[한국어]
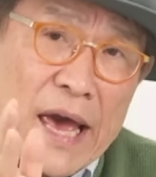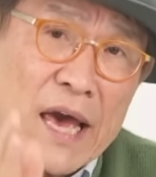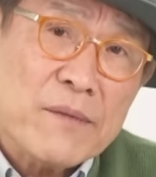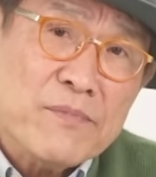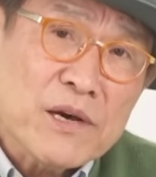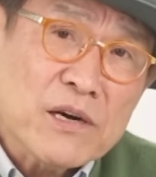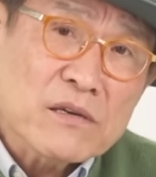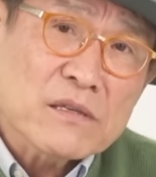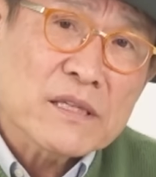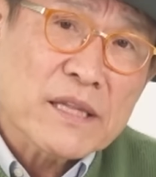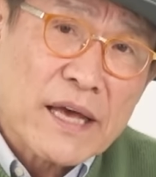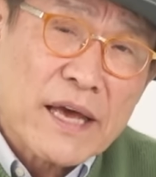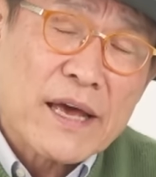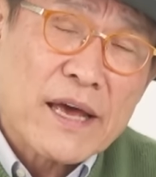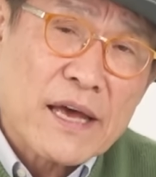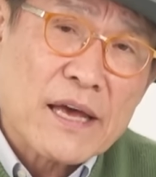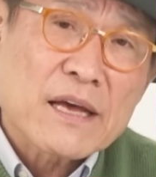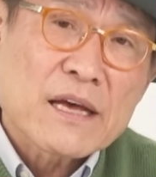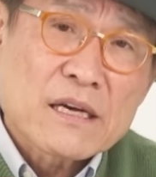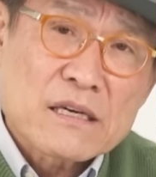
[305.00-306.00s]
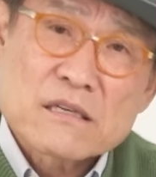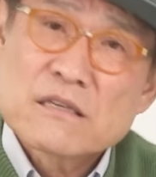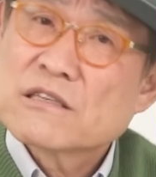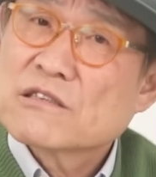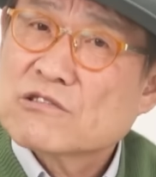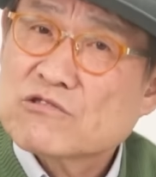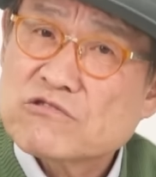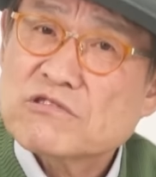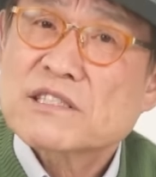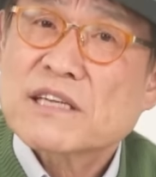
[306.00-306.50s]
해병대의 그
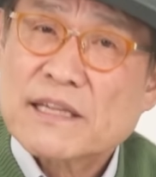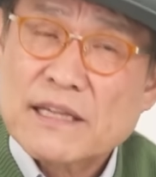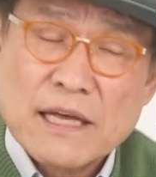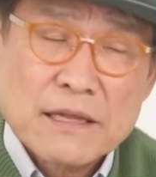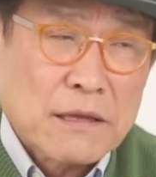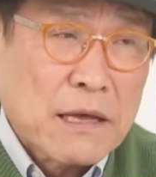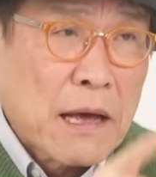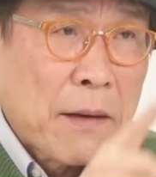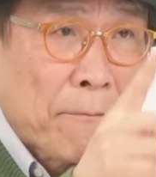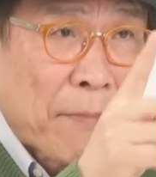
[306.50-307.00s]
수사단,